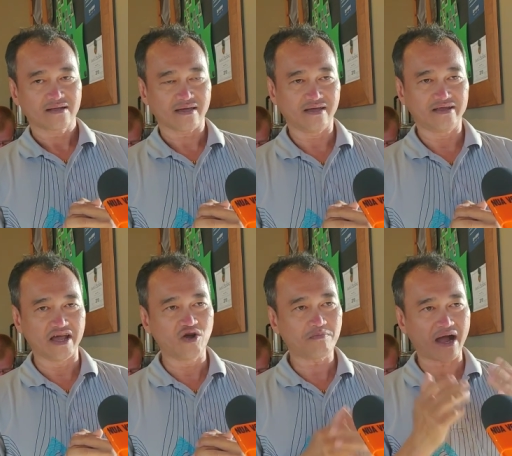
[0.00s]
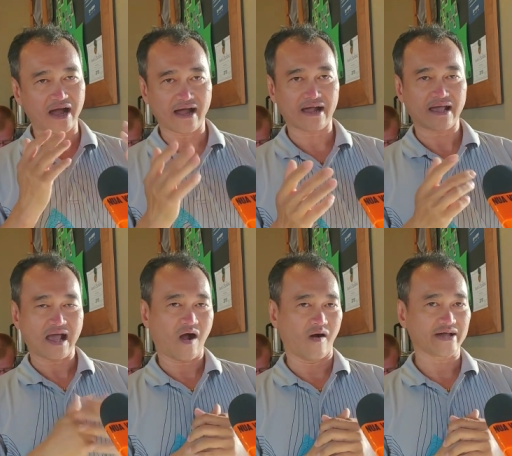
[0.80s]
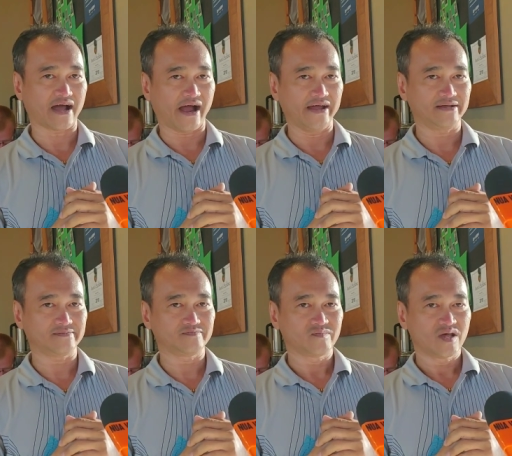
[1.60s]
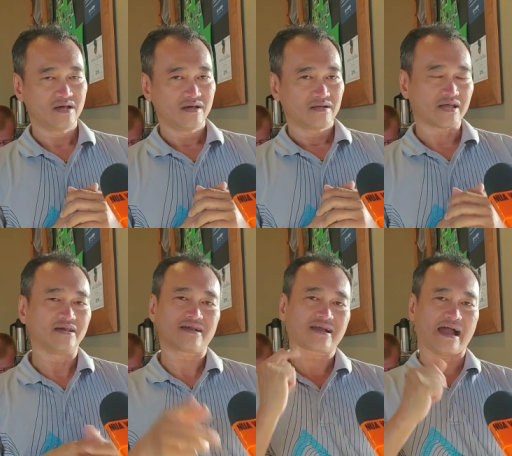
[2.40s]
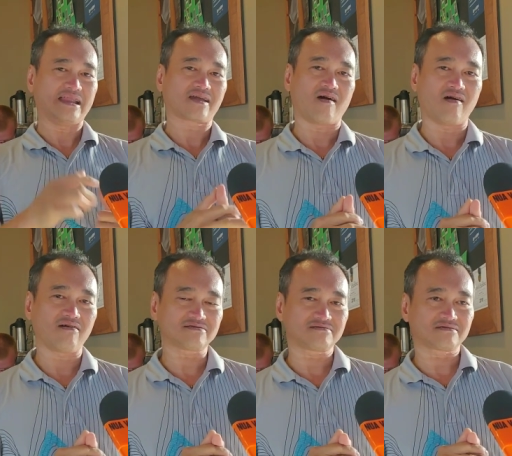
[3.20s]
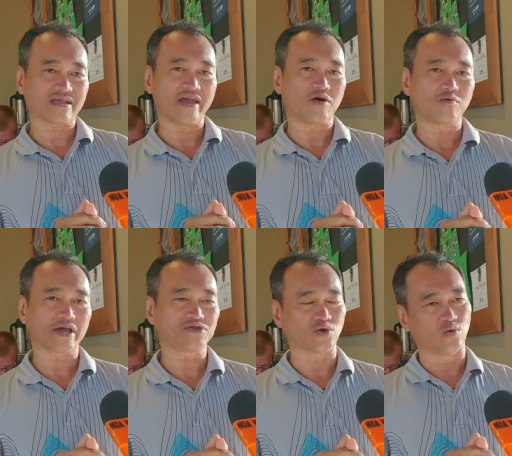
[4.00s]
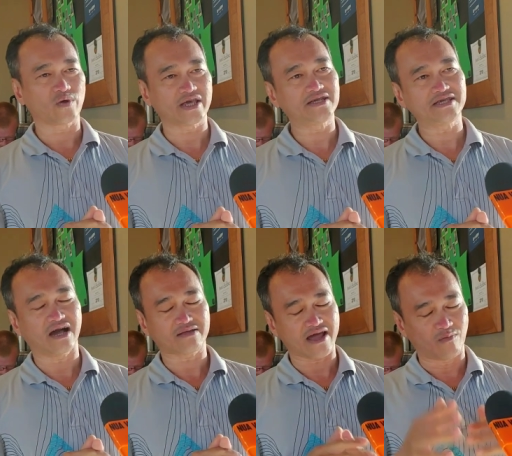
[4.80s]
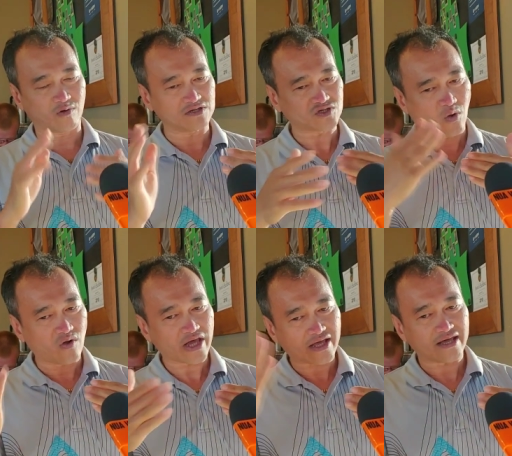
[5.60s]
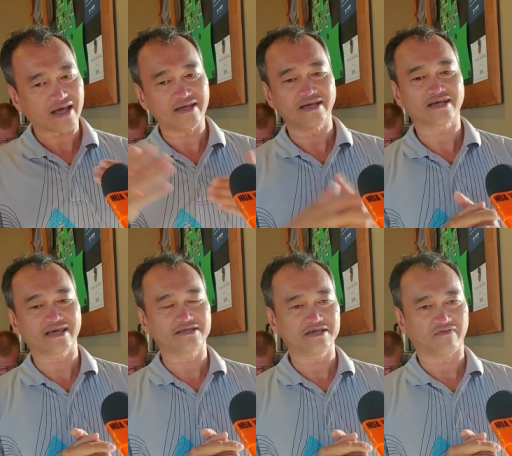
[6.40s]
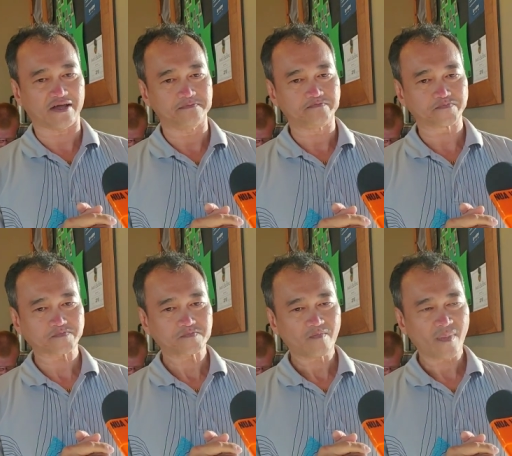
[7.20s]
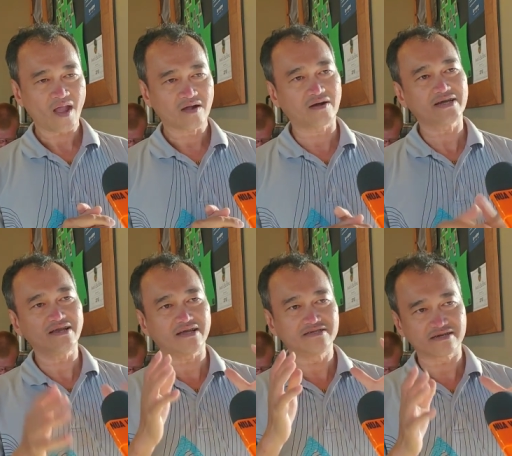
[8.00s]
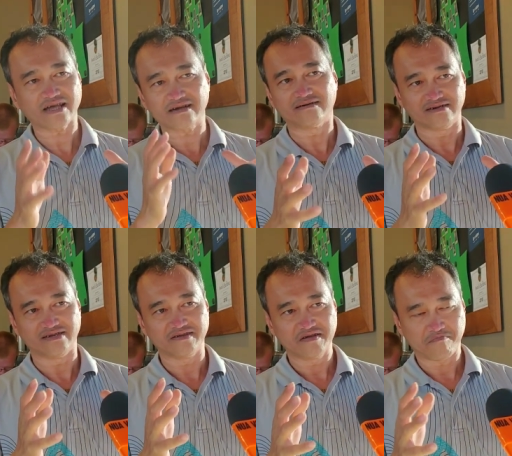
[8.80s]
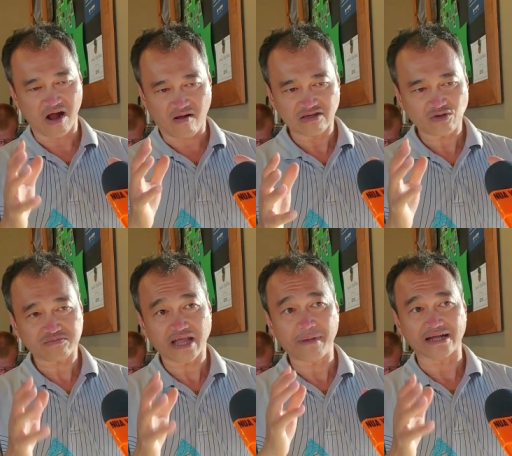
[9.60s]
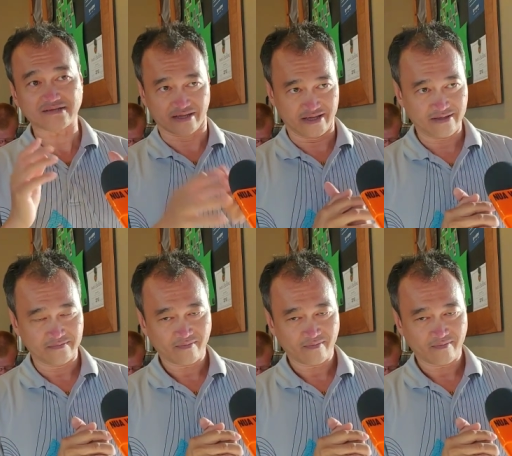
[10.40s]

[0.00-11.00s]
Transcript: Thì nếu mà hỏi Khải thì Khải lại có theo cái chủ kiến, theo một cái số cái cái cái ý kiến như vậy. Có nghĩa là những cái người mà có trong tay bạc tỷ